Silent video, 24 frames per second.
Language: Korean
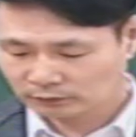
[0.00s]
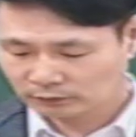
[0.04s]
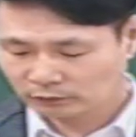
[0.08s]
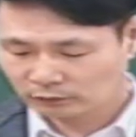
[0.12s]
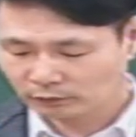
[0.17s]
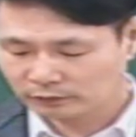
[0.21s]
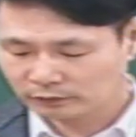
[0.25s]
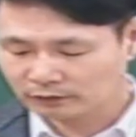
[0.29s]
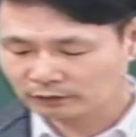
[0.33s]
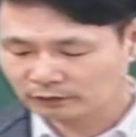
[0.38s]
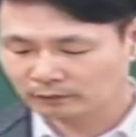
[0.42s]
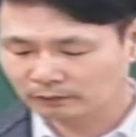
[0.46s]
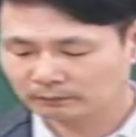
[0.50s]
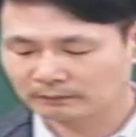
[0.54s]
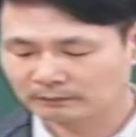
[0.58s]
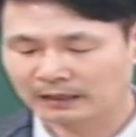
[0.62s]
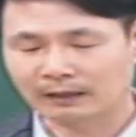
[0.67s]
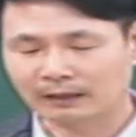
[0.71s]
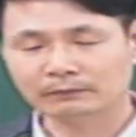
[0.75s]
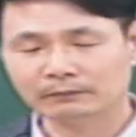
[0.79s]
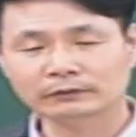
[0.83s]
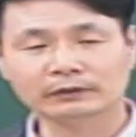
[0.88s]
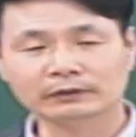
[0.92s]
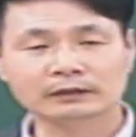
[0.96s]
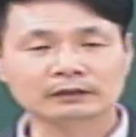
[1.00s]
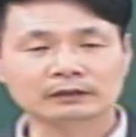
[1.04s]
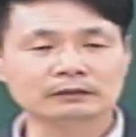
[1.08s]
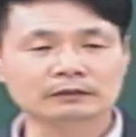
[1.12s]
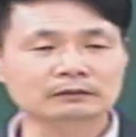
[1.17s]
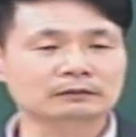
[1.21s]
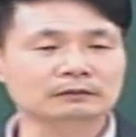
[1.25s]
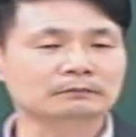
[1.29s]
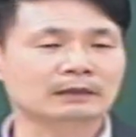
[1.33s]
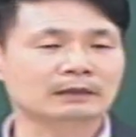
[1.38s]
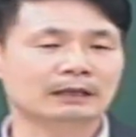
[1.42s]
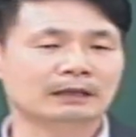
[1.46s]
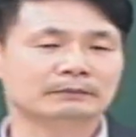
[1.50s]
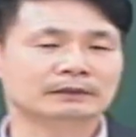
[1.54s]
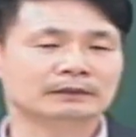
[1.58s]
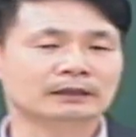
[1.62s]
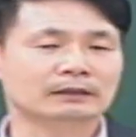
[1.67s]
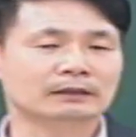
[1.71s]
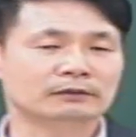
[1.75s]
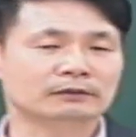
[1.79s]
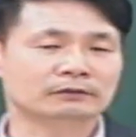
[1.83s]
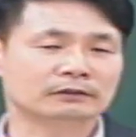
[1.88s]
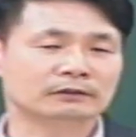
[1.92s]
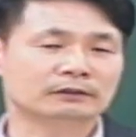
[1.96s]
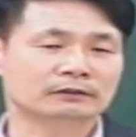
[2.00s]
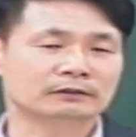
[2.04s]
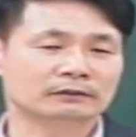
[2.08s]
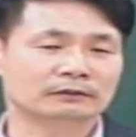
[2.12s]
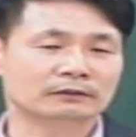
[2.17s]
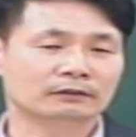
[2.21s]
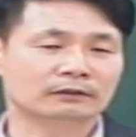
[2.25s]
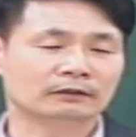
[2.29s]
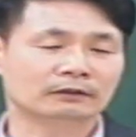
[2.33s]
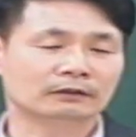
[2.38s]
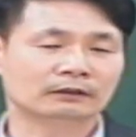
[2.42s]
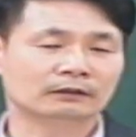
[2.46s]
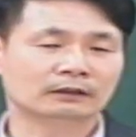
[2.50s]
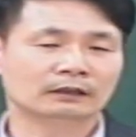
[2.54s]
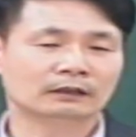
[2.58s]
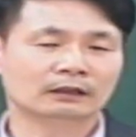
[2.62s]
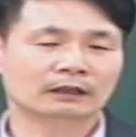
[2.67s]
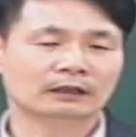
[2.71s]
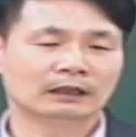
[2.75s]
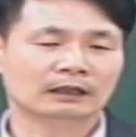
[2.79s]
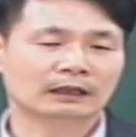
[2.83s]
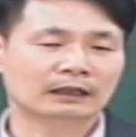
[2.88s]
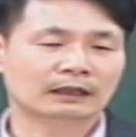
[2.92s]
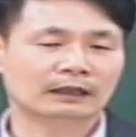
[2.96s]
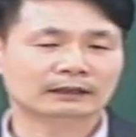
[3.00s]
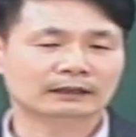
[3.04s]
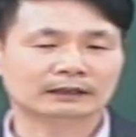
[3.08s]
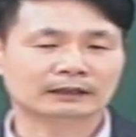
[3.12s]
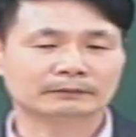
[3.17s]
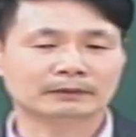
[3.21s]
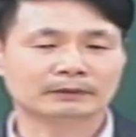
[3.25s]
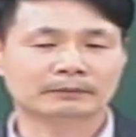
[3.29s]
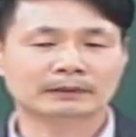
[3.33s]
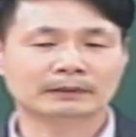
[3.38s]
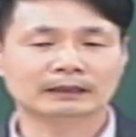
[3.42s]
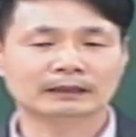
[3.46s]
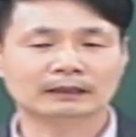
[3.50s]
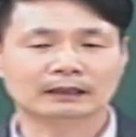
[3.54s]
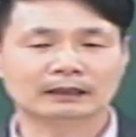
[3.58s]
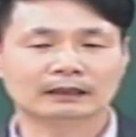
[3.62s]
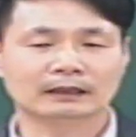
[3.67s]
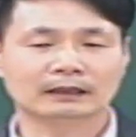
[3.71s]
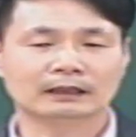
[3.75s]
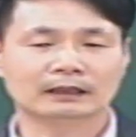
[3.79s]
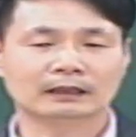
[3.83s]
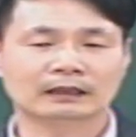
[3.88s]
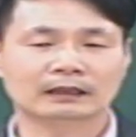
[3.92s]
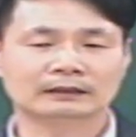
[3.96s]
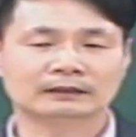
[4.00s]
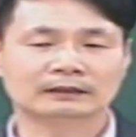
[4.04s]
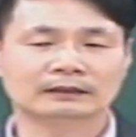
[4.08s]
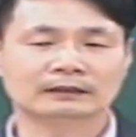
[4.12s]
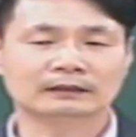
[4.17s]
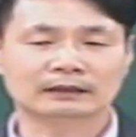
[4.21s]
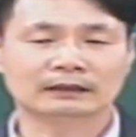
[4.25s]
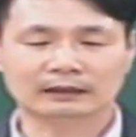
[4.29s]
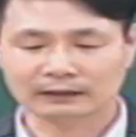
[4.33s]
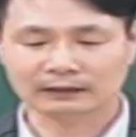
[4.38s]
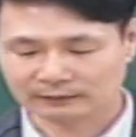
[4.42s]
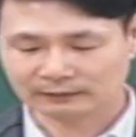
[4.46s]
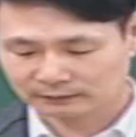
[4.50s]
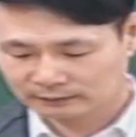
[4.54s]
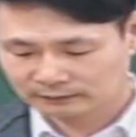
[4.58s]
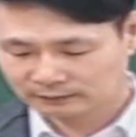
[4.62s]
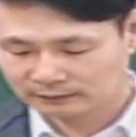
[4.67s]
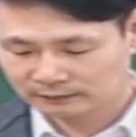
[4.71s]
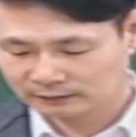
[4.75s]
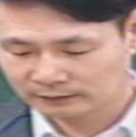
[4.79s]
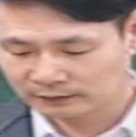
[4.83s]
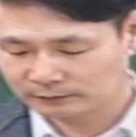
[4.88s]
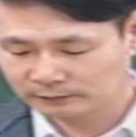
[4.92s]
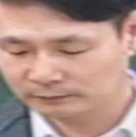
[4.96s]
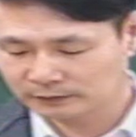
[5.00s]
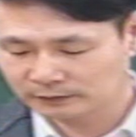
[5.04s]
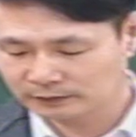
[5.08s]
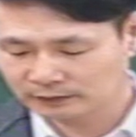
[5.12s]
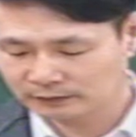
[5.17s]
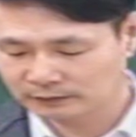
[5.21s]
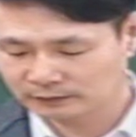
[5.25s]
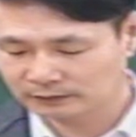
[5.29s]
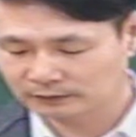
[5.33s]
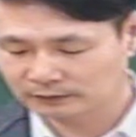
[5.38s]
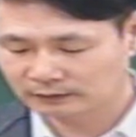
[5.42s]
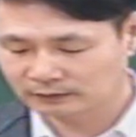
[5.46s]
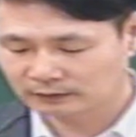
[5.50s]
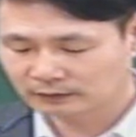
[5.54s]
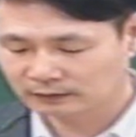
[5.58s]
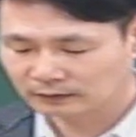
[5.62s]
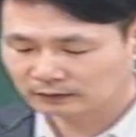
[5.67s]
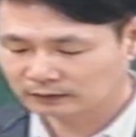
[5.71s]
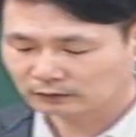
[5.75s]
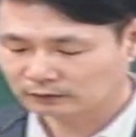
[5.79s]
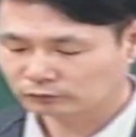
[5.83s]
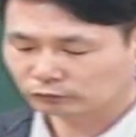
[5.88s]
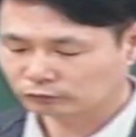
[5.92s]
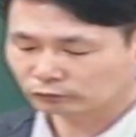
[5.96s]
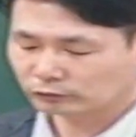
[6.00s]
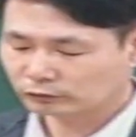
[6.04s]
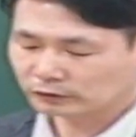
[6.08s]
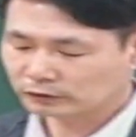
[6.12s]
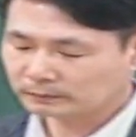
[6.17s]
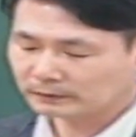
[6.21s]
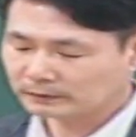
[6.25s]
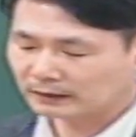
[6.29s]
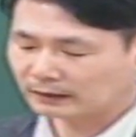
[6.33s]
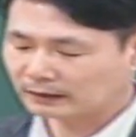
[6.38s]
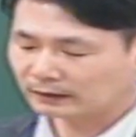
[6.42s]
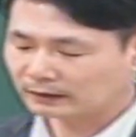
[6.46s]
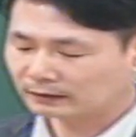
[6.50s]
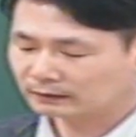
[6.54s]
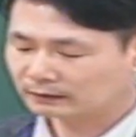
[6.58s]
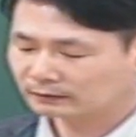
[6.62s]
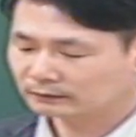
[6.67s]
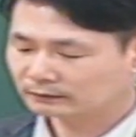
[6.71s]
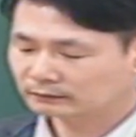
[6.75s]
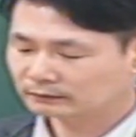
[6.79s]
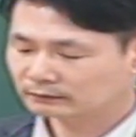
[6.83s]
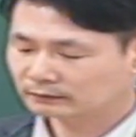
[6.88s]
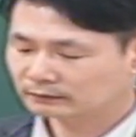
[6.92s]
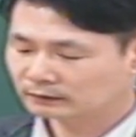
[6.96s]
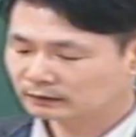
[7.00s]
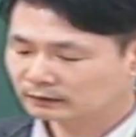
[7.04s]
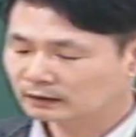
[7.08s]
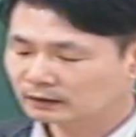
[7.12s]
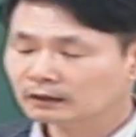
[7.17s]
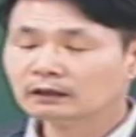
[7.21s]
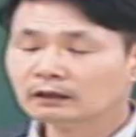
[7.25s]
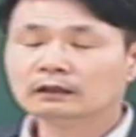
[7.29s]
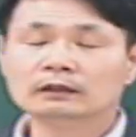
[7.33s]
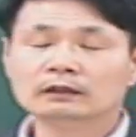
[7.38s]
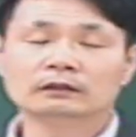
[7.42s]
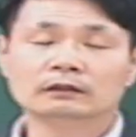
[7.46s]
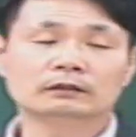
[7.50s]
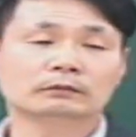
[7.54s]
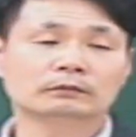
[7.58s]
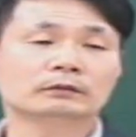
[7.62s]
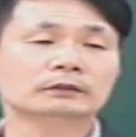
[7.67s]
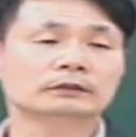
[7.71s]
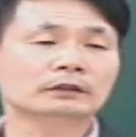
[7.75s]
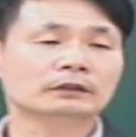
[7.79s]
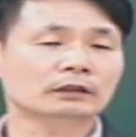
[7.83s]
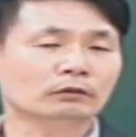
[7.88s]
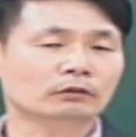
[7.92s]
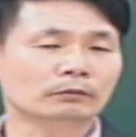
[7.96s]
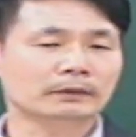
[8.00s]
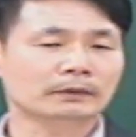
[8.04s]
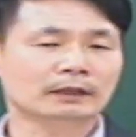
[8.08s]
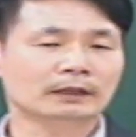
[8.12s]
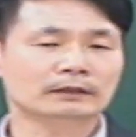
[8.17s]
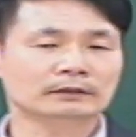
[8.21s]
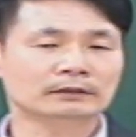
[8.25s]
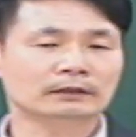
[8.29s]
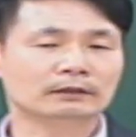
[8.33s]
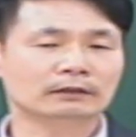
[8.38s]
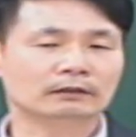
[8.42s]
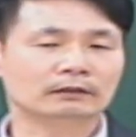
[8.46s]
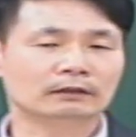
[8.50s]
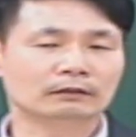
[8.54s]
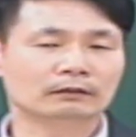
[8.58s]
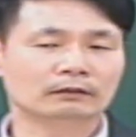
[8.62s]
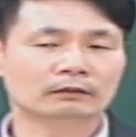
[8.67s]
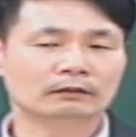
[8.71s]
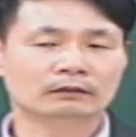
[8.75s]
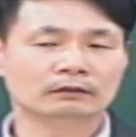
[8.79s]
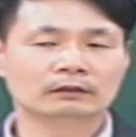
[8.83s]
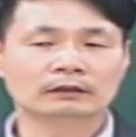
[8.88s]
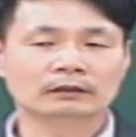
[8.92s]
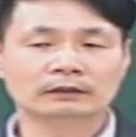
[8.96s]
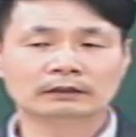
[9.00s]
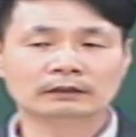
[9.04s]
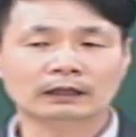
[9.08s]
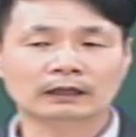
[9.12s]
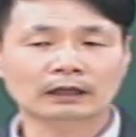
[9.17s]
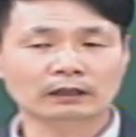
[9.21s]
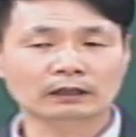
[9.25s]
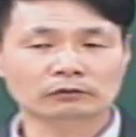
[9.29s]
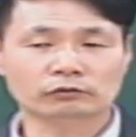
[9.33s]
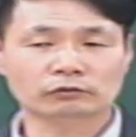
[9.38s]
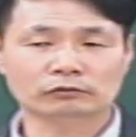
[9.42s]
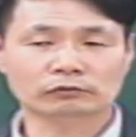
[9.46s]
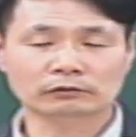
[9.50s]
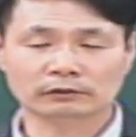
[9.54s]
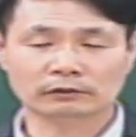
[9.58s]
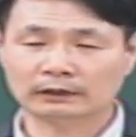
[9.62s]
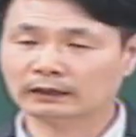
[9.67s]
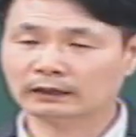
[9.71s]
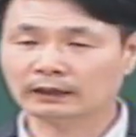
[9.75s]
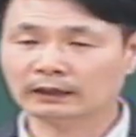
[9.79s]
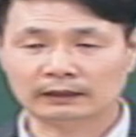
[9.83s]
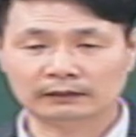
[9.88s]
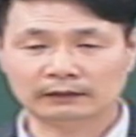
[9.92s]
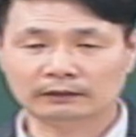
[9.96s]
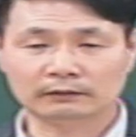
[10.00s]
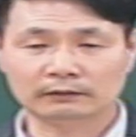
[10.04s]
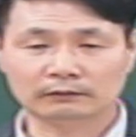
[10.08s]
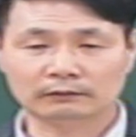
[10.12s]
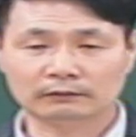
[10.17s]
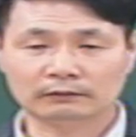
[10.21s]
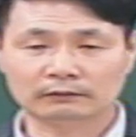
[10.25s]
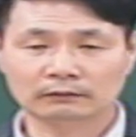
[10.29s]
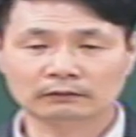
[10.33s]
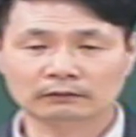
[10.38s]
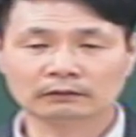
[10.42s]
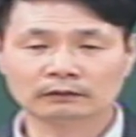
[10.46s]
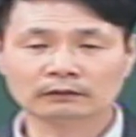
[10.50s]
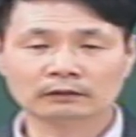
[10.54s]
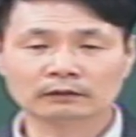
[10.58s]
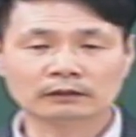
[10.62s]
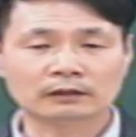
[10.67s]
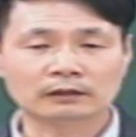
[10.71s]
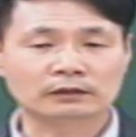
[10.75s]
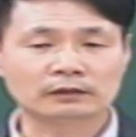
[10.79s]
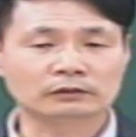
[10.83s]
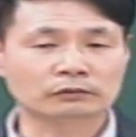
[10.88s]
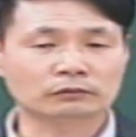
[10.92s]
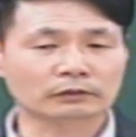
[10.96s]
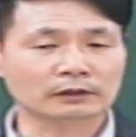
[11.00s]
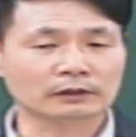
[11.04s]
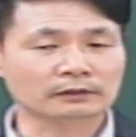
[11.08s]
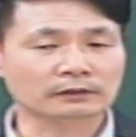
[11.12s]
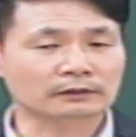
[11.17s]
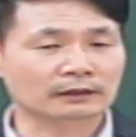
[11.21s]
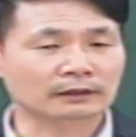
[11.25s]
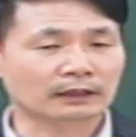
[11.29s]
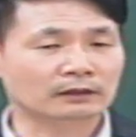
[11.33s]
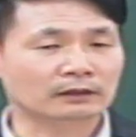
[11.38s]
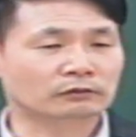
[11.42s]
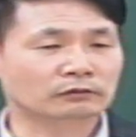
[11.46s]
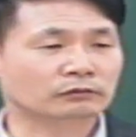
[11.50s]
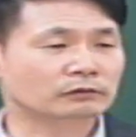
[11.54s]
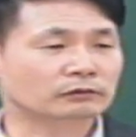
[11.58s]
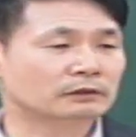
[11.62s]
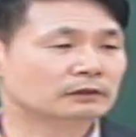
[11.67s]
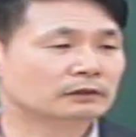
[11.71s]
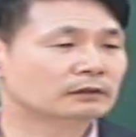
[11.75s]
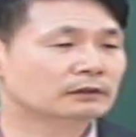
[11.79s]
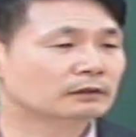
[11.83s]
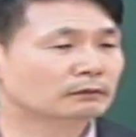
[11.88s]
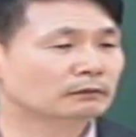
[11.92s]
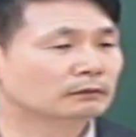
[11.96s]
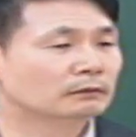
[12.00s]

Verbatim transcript: 혹시 여러분 마음속에 그런 마음이 생길 수 있거든요. 아, 답답하다. 안 된다. 심지어는 죽고 싶다. 여러분 그때 고백하세요. 나의 주인은 내가 아니에요. 그리스도께서 나의 주인이시다.